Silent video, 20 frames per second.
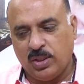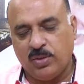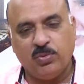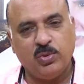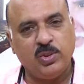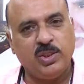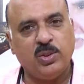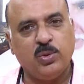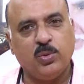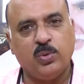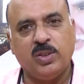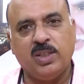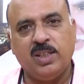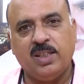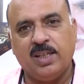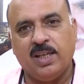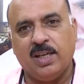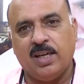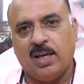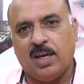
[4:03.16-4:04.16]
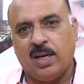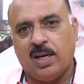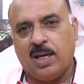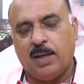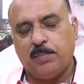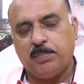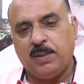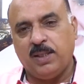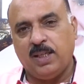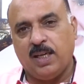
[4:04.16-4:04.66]
जो है वो ये होगी कि
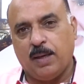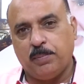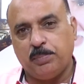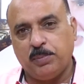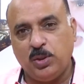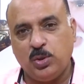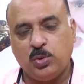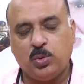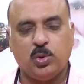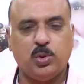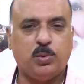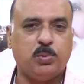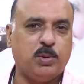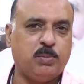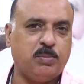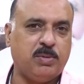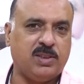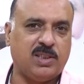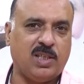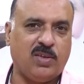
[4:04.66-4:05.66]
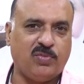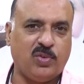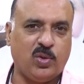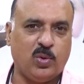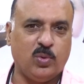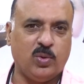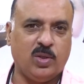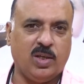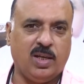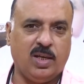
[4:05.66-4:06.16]
आपकी अपनी सूझबूझ में इजाफा
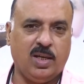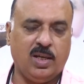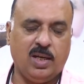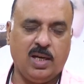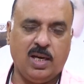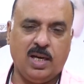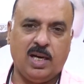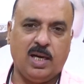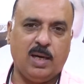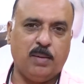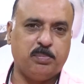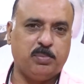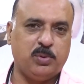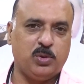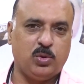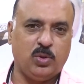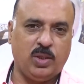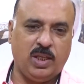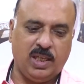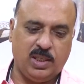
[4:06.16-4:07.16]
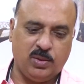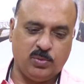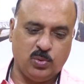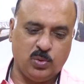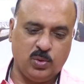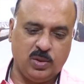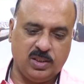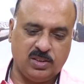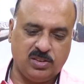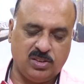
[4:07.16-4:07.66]
होगा आप जो एक
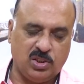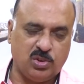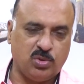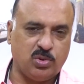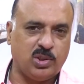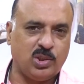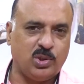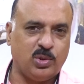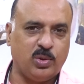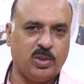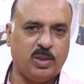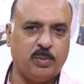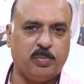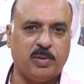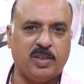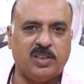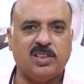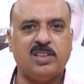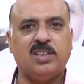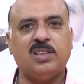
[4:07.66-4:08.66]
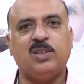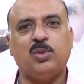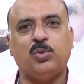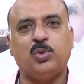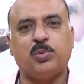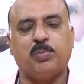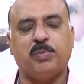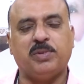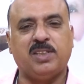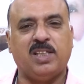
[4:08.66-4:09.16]
वो एक सिचुएशन जो डिप्रेशन की थी
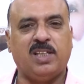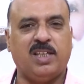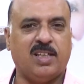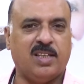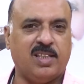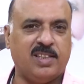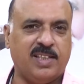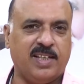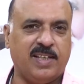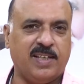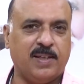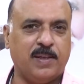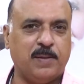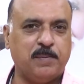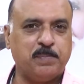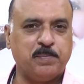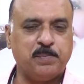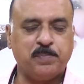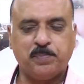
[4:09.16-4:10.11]
उसमें से निकल जाएंगे